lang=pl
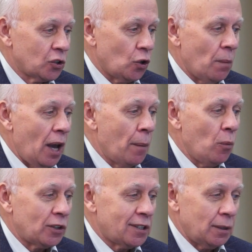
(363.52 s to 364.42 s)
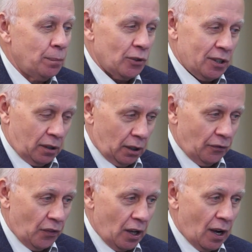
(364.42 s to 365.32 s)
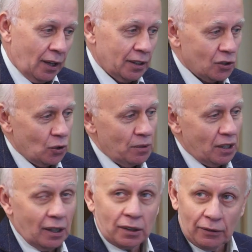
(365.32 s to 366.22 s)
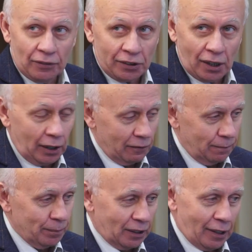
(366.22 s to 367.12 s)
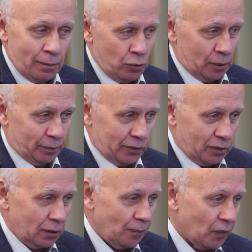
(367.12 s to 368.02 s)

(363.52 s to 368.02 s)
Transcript: są emocje pozytywne, a gdzie są negatywne. Takie pytanie może powstać.